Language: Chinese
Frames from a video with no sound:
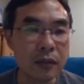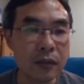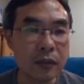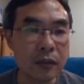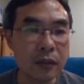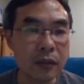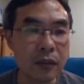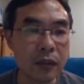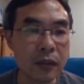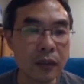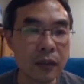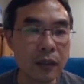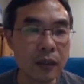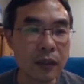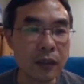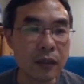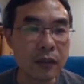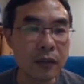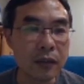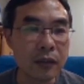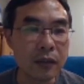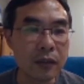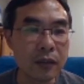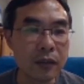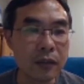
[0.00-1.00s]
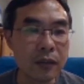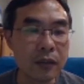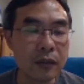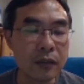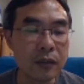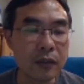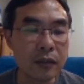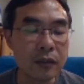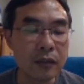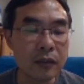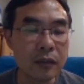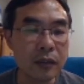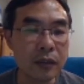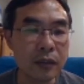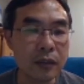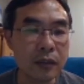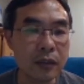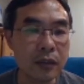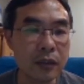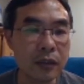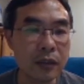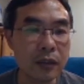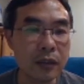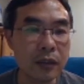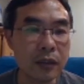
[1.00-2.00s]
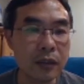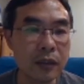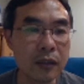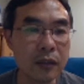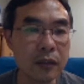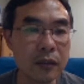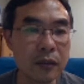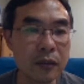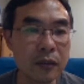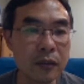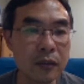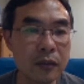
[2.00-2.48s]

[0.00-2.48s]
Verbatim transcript: 呃，这个